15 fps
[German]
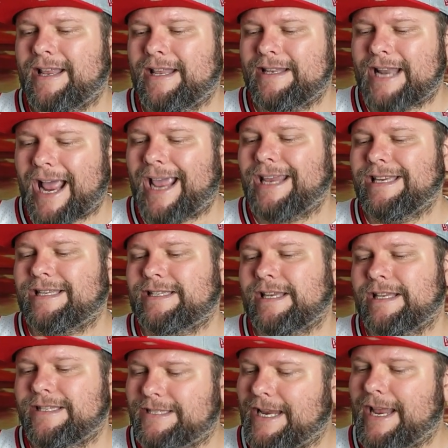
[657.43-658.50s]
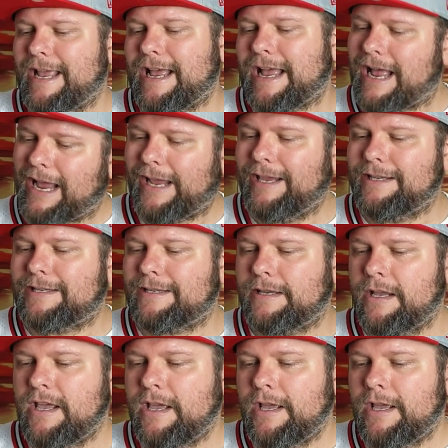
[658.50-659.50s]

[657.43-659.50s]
nice, sehr heiß.